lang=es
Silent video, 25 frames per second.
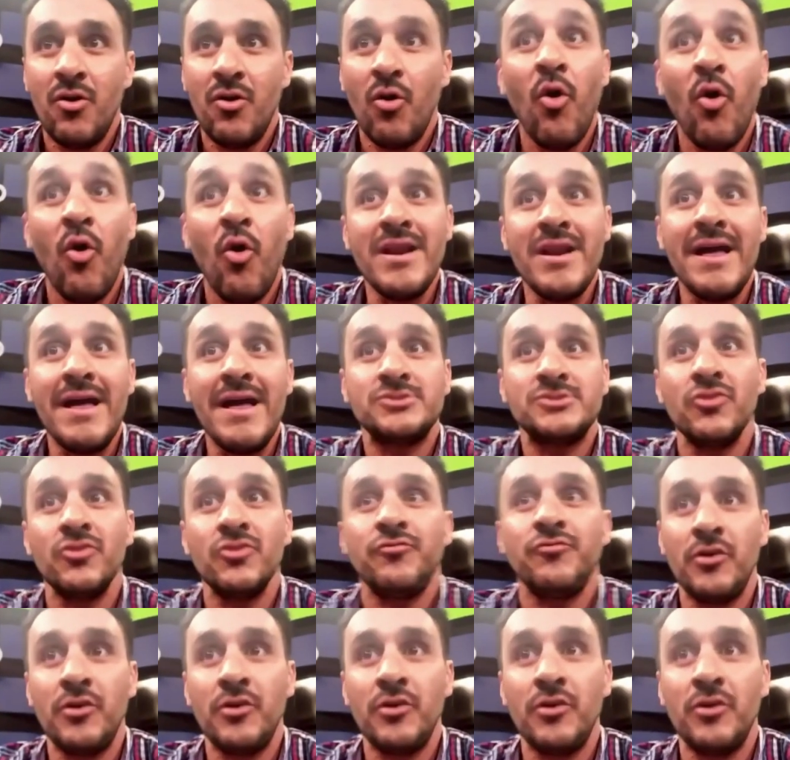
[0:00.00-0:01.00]
una de
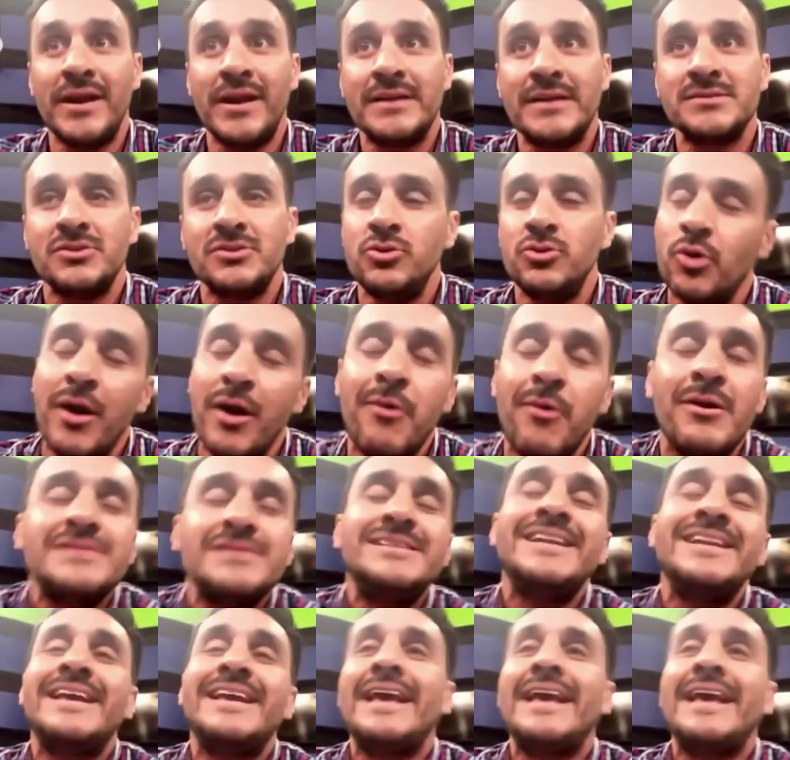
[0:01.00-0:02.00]
sus figuras, no debo
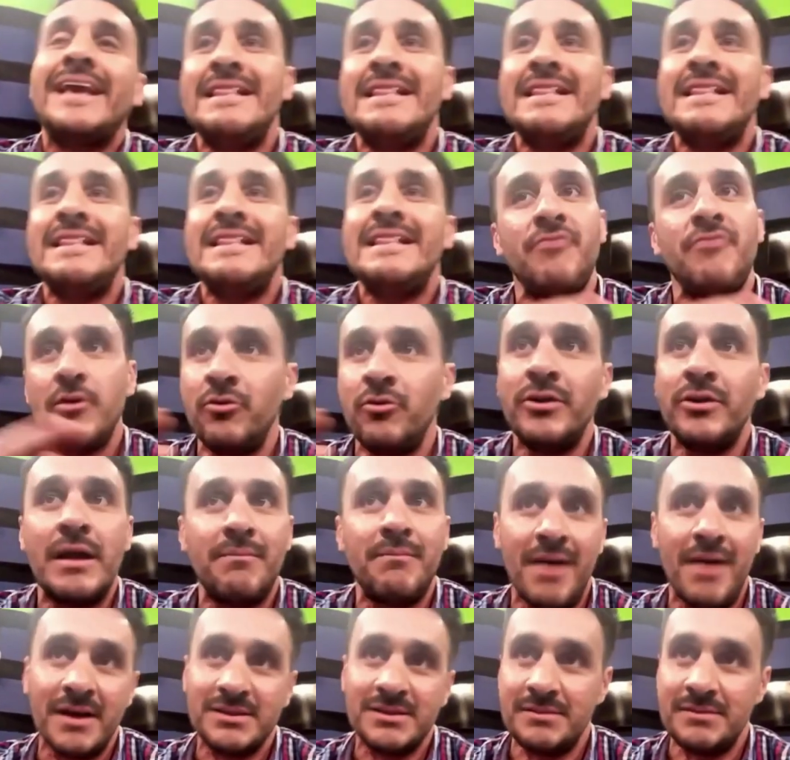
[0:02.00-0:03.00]
decir que la
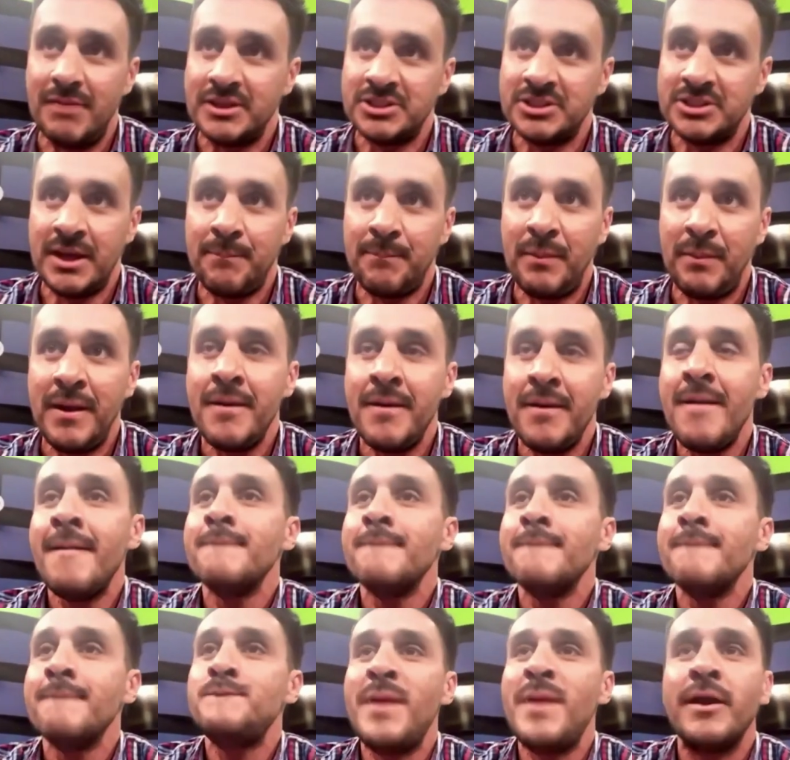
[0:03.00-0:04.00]
figura máxima Chepe,
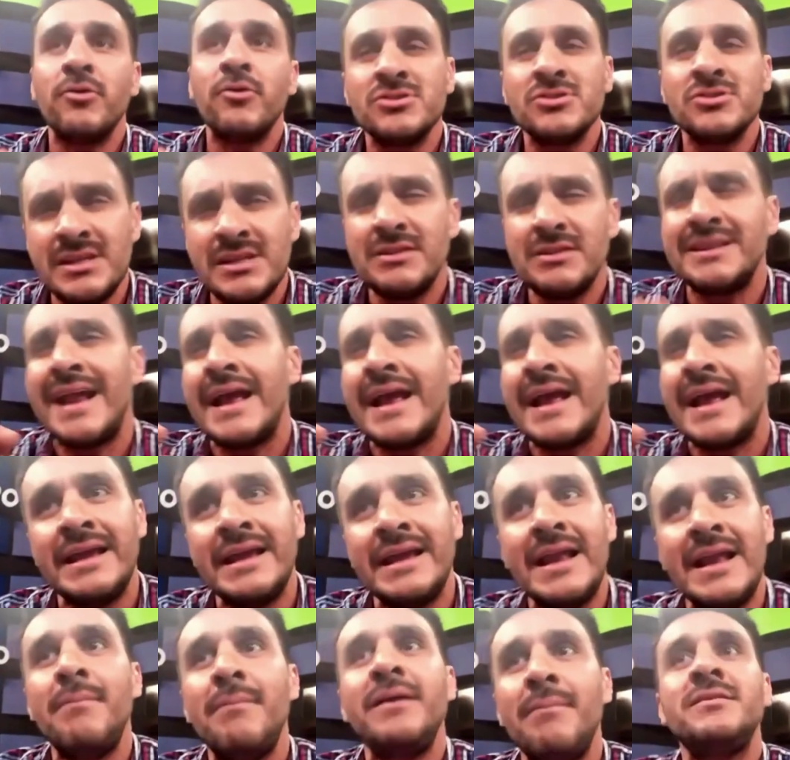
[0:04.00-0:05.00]
pero sí
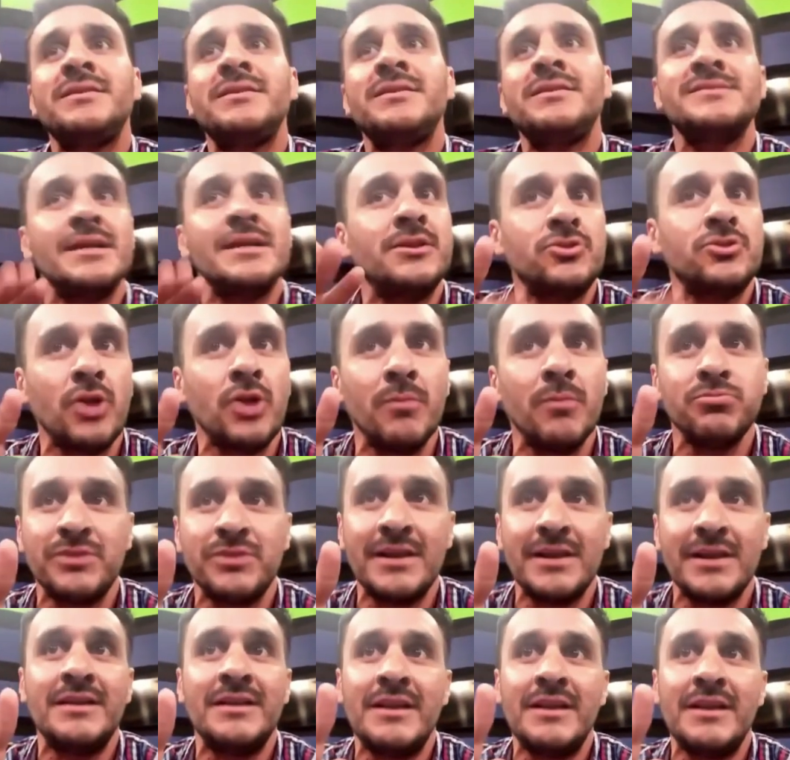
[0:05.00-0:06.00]
tranquilamente es el top
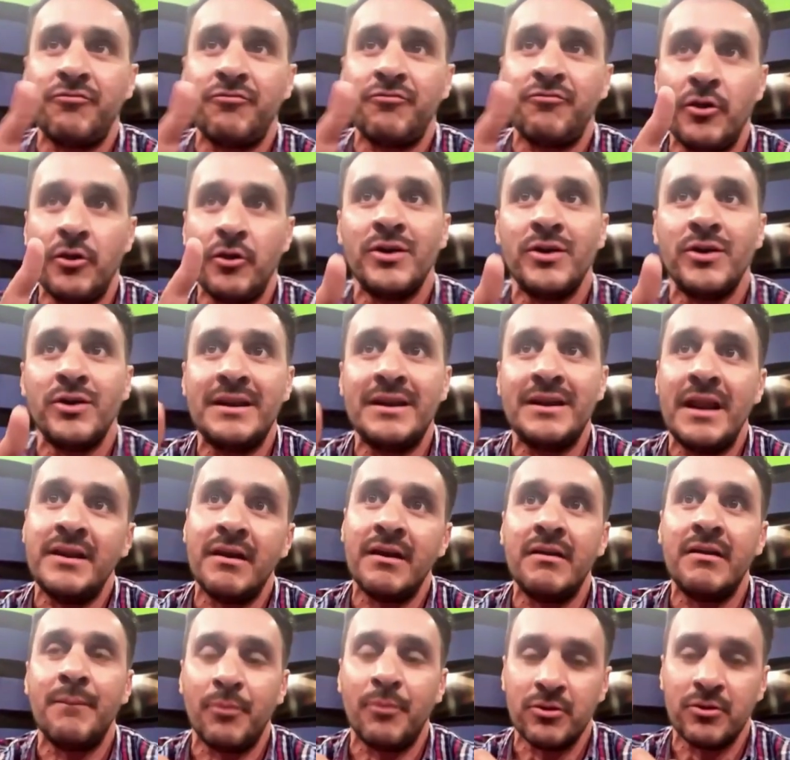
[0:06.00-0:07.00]
3 de las figuras de la
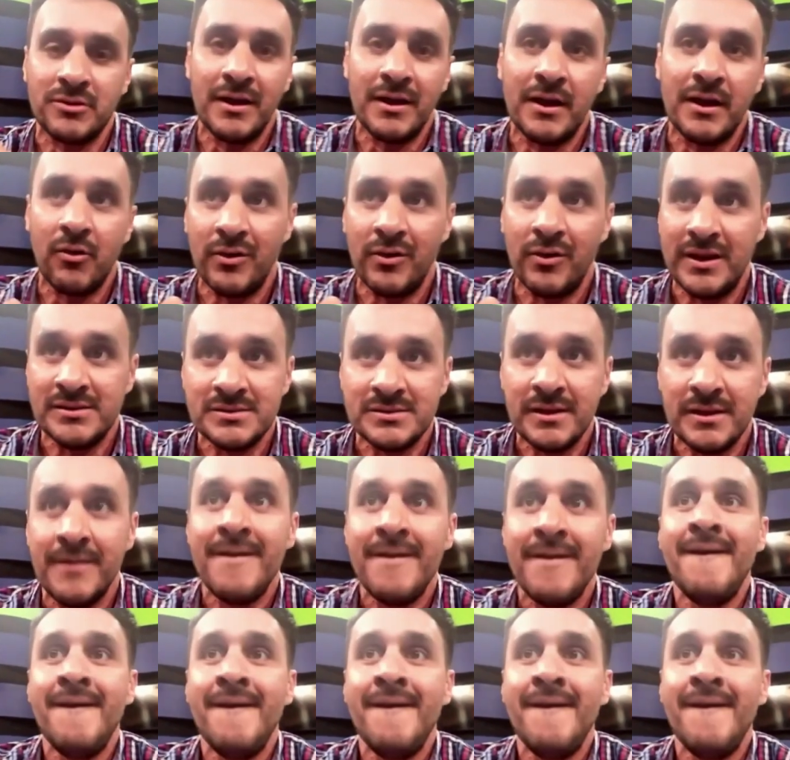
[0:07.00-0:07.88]
Liga Deportiva La Colense.